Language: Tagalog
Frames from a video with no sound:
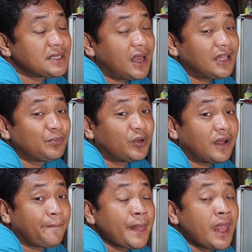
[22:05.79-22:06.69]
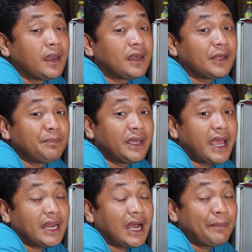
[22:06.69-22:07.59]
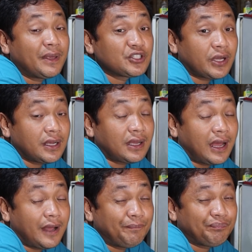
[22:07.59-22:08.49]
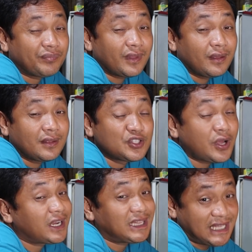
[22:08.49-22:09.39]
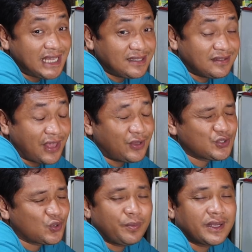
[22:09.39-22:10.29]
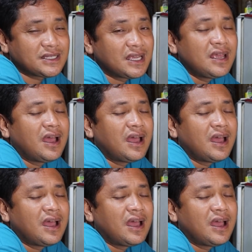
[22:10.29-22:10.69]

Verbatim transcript: At sa lahat po ng nagbigay ng aming char um, charities, thank you so much.